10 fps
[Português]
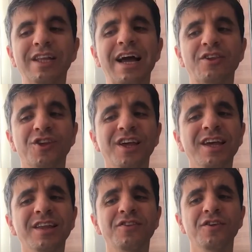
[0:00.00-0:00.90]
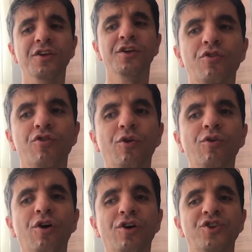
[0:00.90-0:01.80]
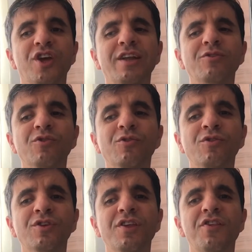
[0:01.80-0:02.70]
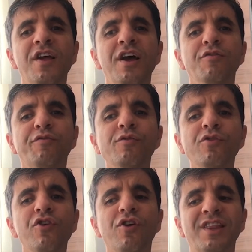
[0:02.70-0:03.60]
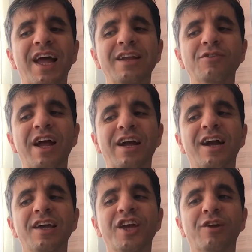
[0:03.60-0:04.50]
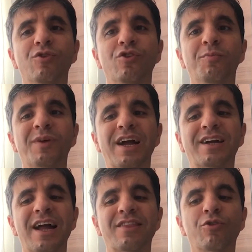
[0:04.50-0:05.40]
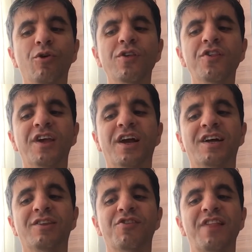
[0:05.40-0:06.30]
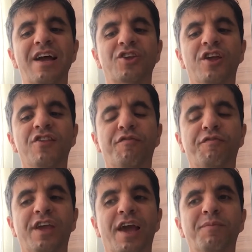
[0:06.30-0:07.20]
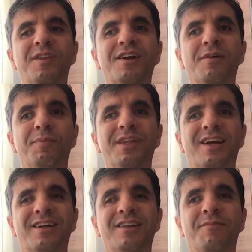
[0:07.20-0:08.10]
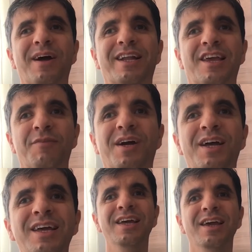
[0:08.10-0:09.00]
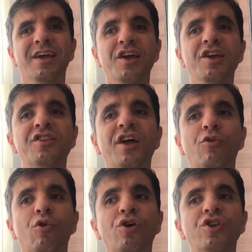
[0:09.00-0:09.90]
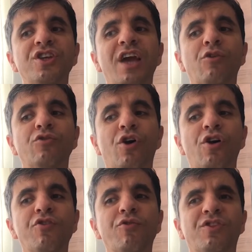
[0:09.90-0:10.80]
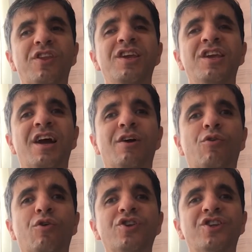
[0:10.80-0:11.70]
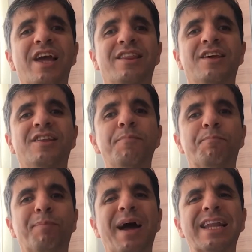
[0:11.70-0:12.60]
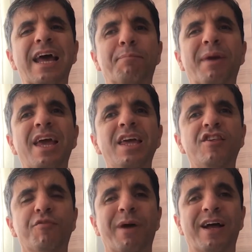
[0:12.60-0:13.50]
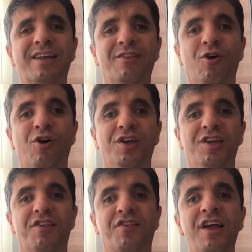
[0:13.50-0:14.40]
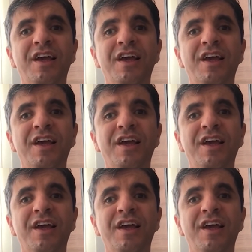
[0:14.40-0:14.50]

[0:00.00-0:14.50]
Olá, gente! Sou Rogério Nunes, funcionário da Caixa Econômica há 14 anos na agência FIEP de Campina Grande, Paraíba. Eita, hoje é o nosso dia, hoje é dia de parabéns para nós.